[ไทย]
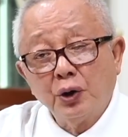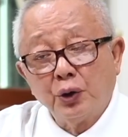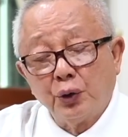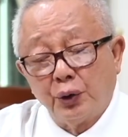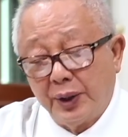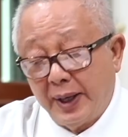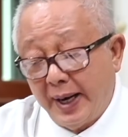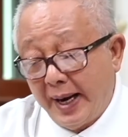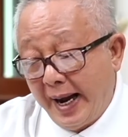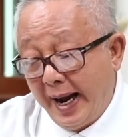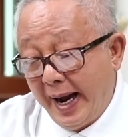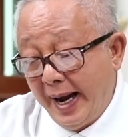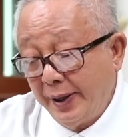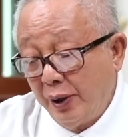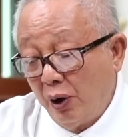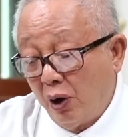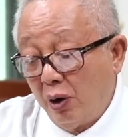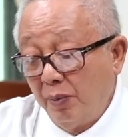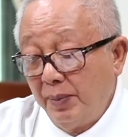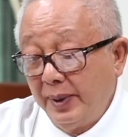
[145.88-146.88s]
สุดท้ายข
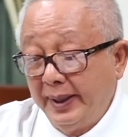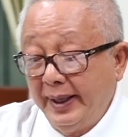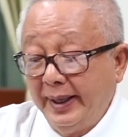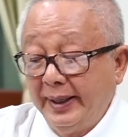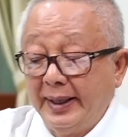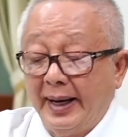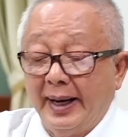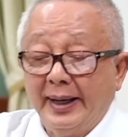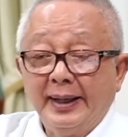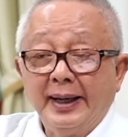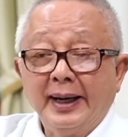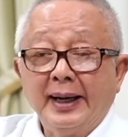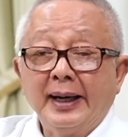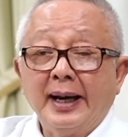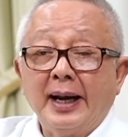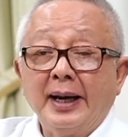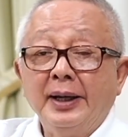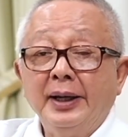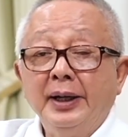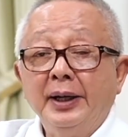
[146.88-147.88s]
องประเทศไทยในขณะ
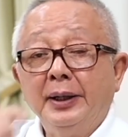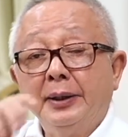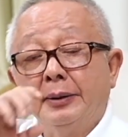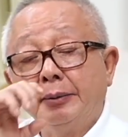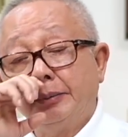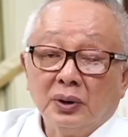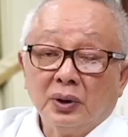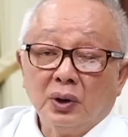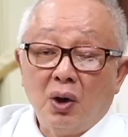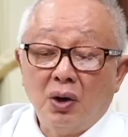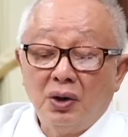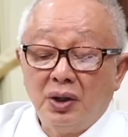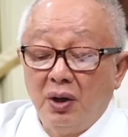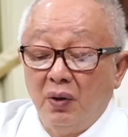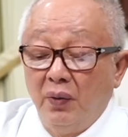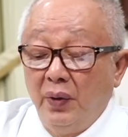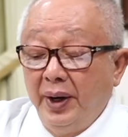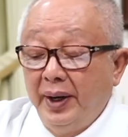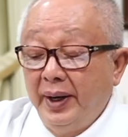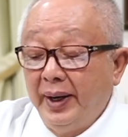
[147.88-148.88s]
นี้ก็คือ
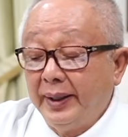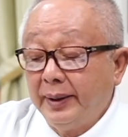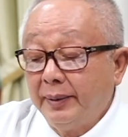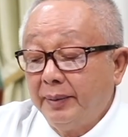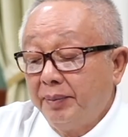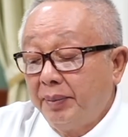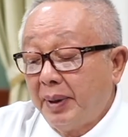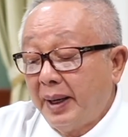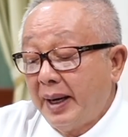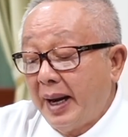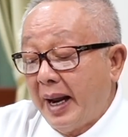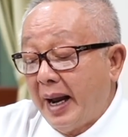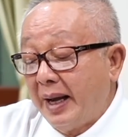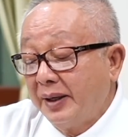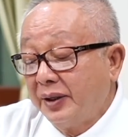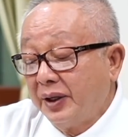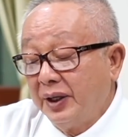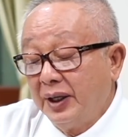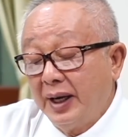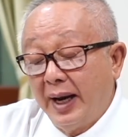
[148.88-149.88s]
วิกฤตปัญหา
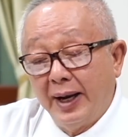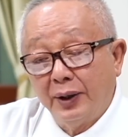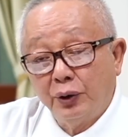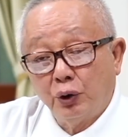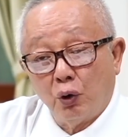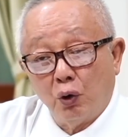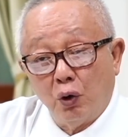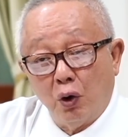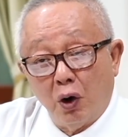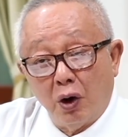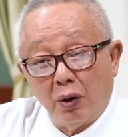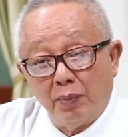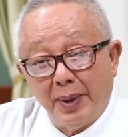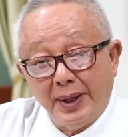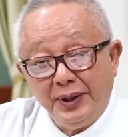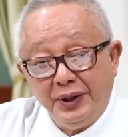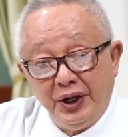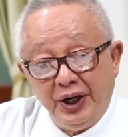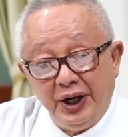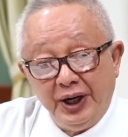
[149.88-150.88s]
สินค้าส่งออกไป
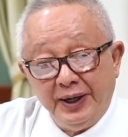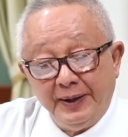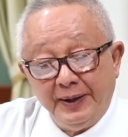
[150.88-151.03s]
จีน